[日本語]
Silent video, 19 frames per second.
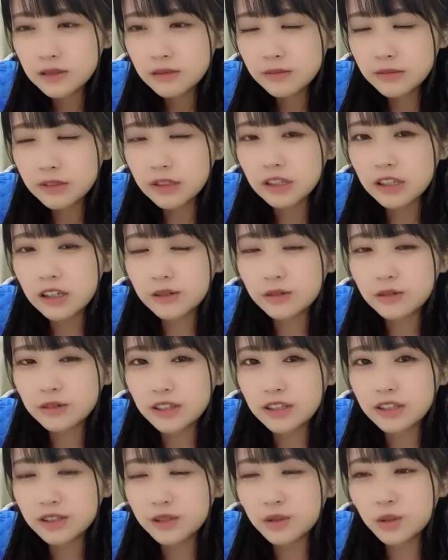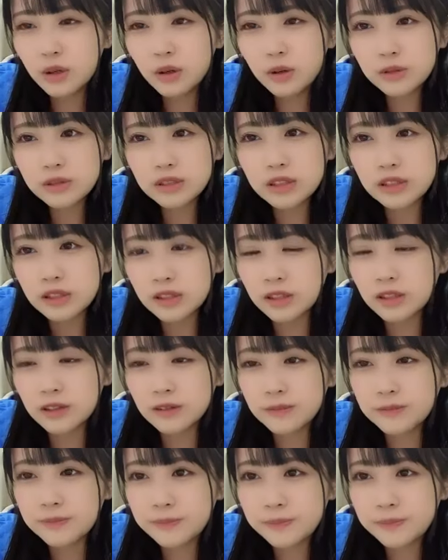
うね結構ね人が多くてね